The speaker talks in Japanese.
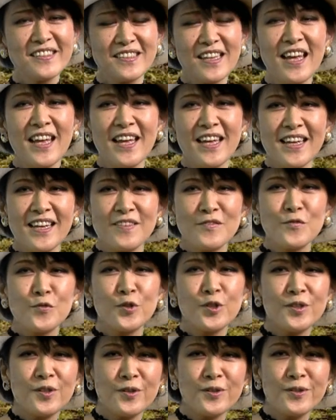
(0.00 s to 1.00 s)
すも
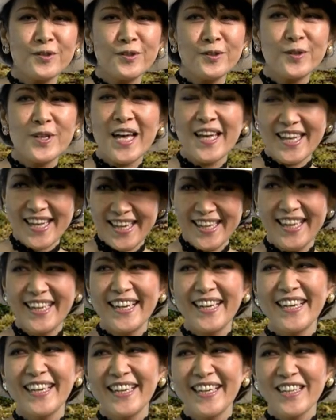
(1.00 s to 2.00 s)
ういろいろ
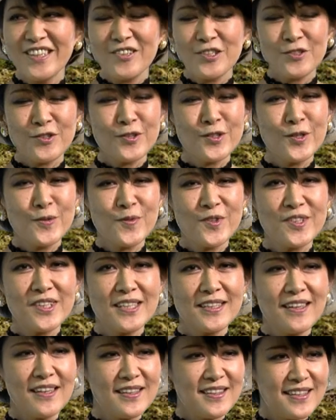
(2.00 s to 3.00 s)
年ととも
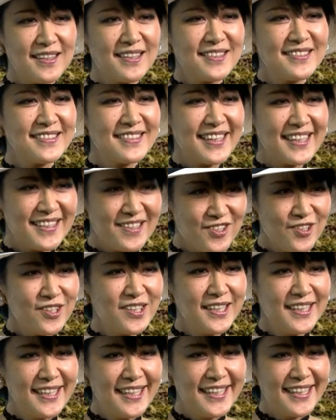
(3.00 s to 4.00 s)
になんですけど、うん、
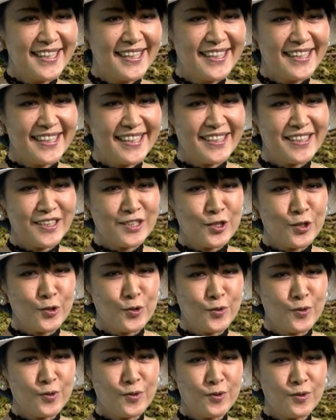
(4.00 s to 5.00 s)
あ
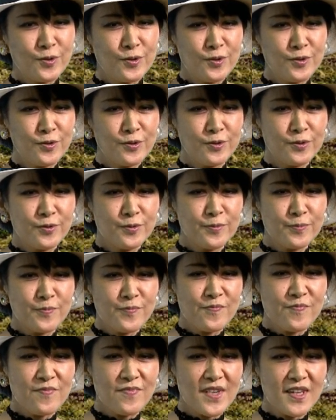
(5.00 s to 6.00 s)
の
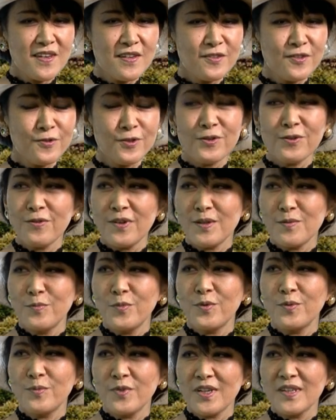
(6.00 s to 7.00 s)
書くことは
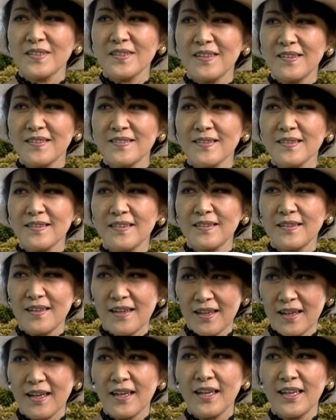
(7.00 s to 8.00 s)
もう昔から好き
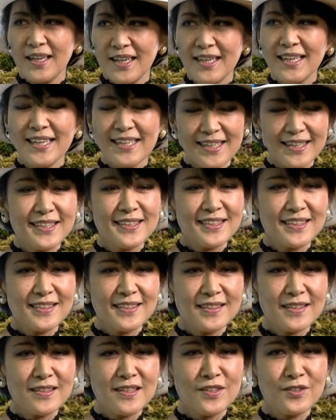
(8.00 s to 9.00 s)
で、うんはい、
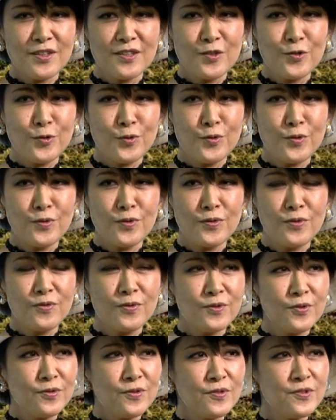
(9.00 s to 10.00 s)
であの
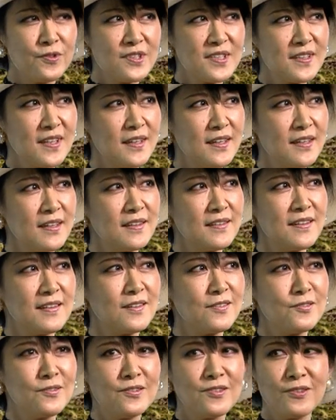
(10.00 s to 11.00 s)
本当その時間があった
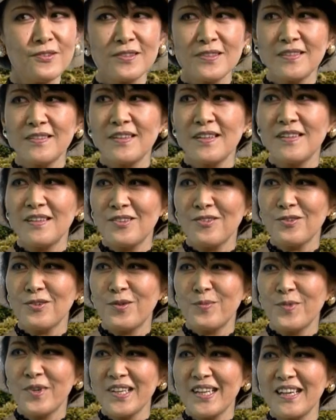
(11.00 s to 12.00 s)
ら運動しないと
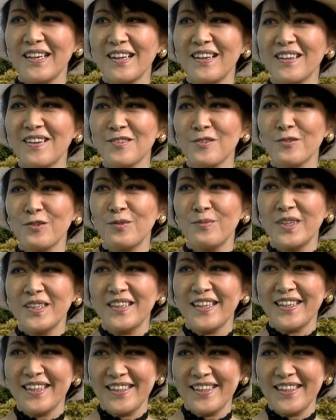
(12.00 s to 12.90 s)
と思いながらここまで、